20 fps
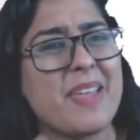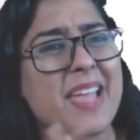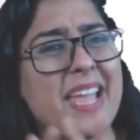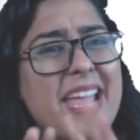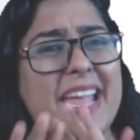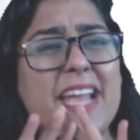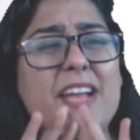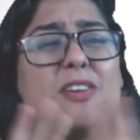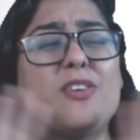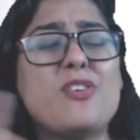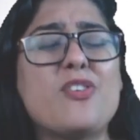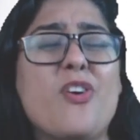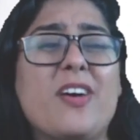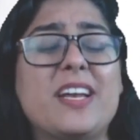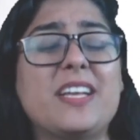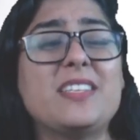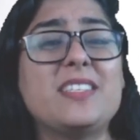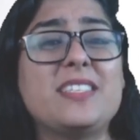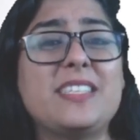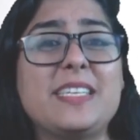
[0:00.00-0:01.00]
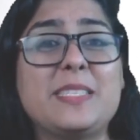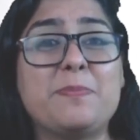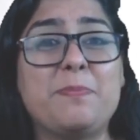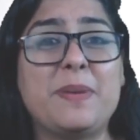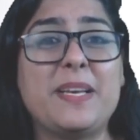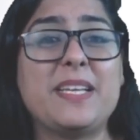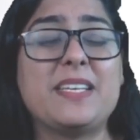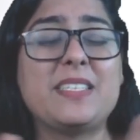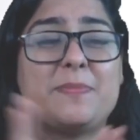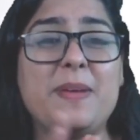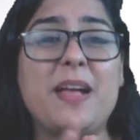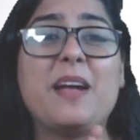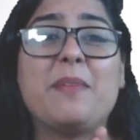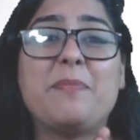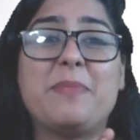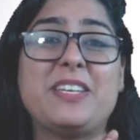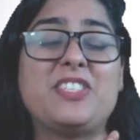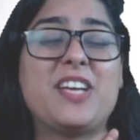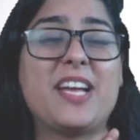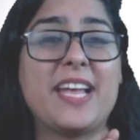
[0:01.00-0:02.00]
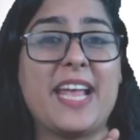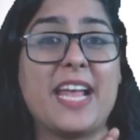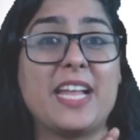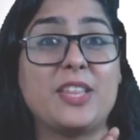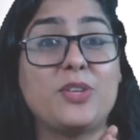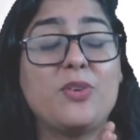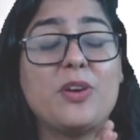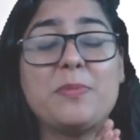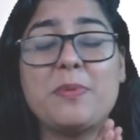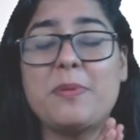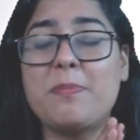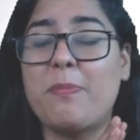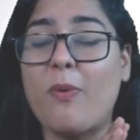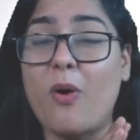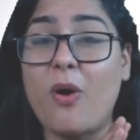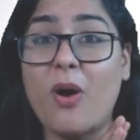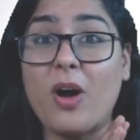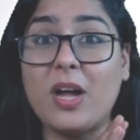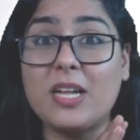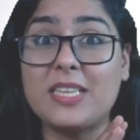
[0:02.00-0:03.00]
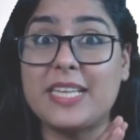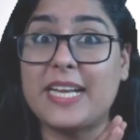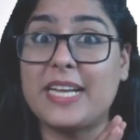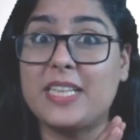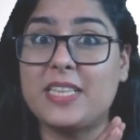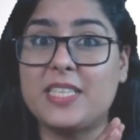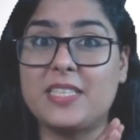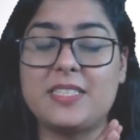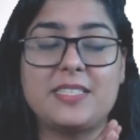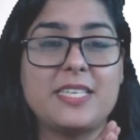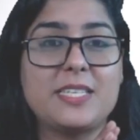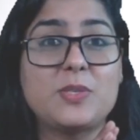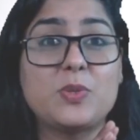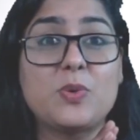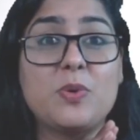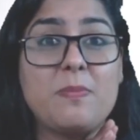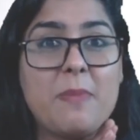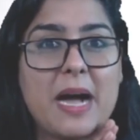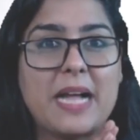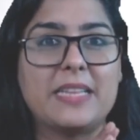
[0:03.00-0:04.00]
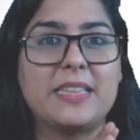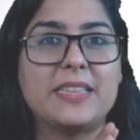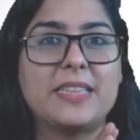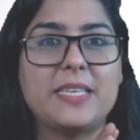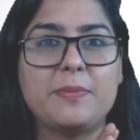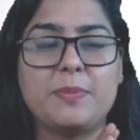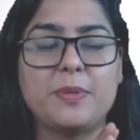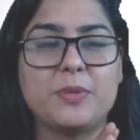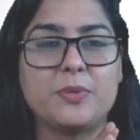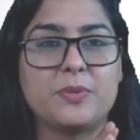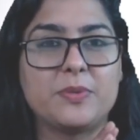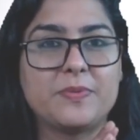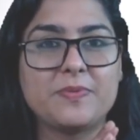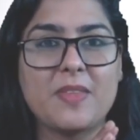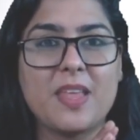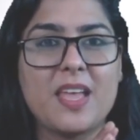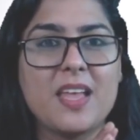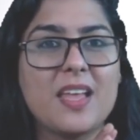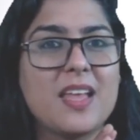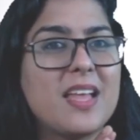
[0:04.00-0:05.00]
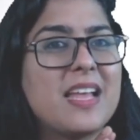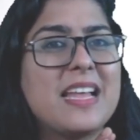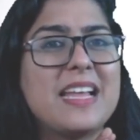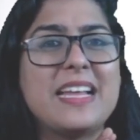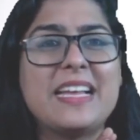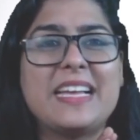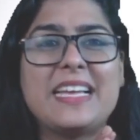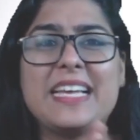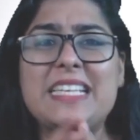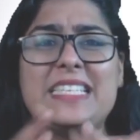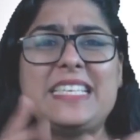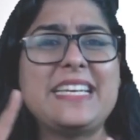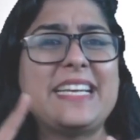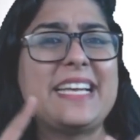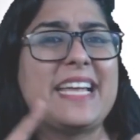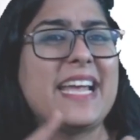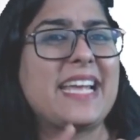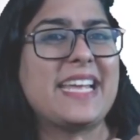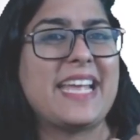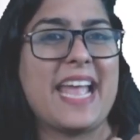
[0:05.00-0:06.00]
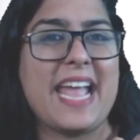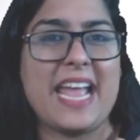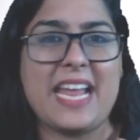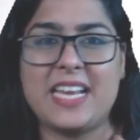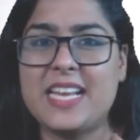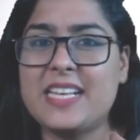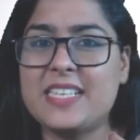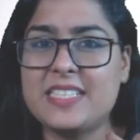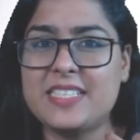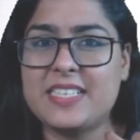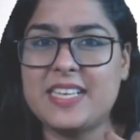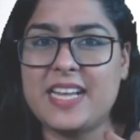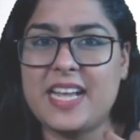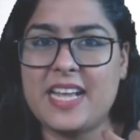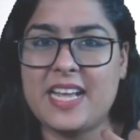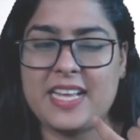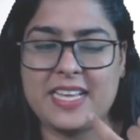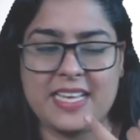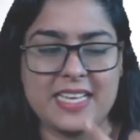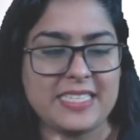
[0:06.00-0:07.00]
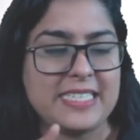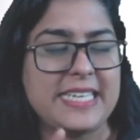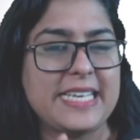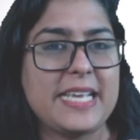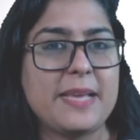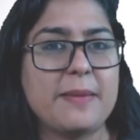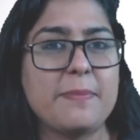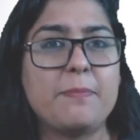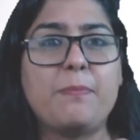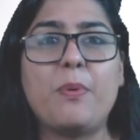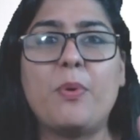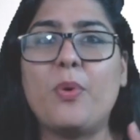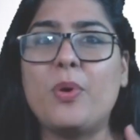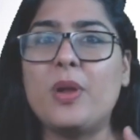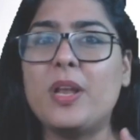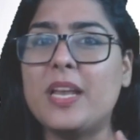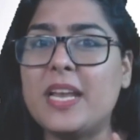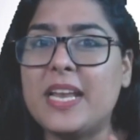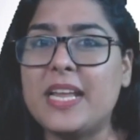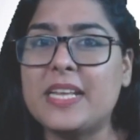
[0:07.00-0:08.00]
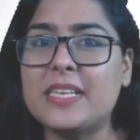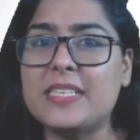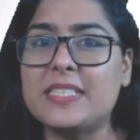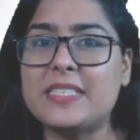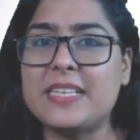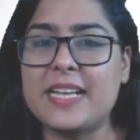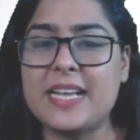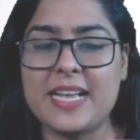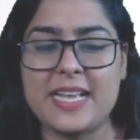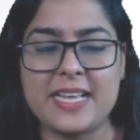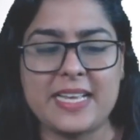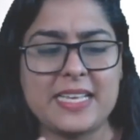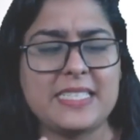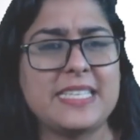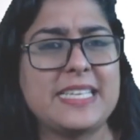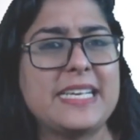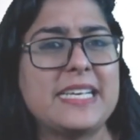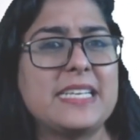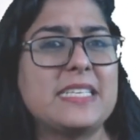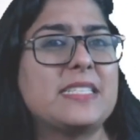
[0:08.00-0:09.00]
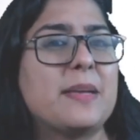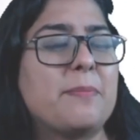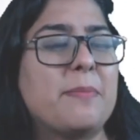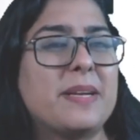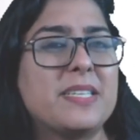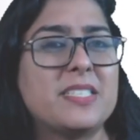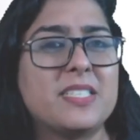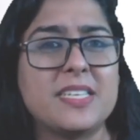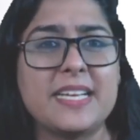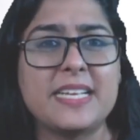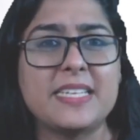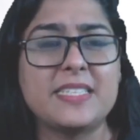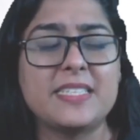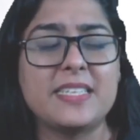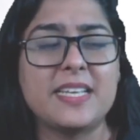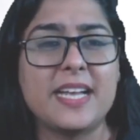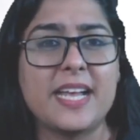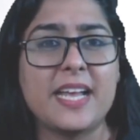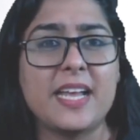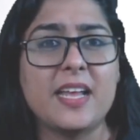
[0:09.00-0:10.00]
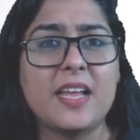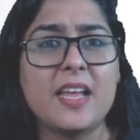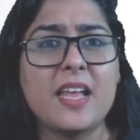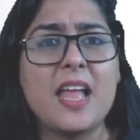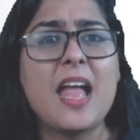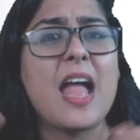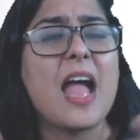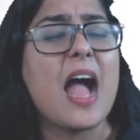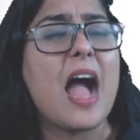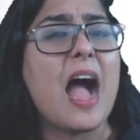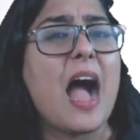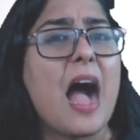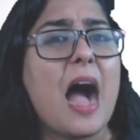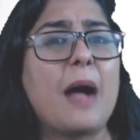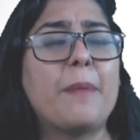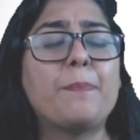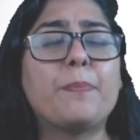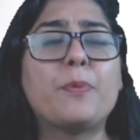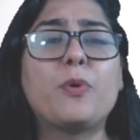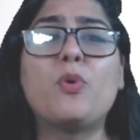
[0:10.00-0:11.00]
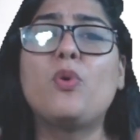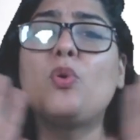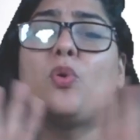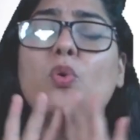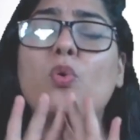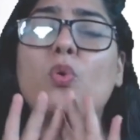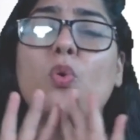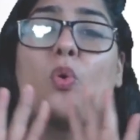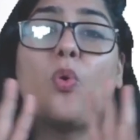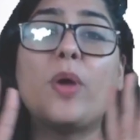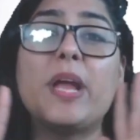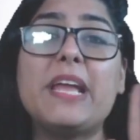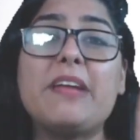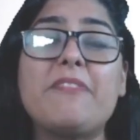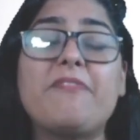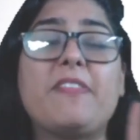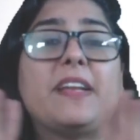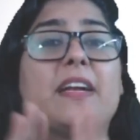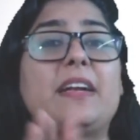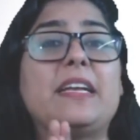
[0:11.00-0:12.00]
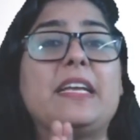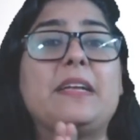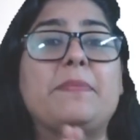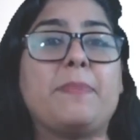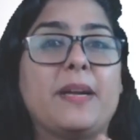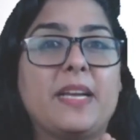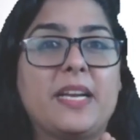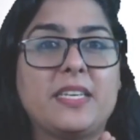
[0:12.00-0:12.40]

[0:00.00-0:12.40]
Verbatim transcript: इग्नोरेंस इज ब्लिस मैं हमेशा कहती हूँ और मैं बहुत तहे दिल से इसको मानती भी हूँ किसी के कहने से किसी के बोलने से किसी के समझने से आपको कोई फर्क नहीं पड़ना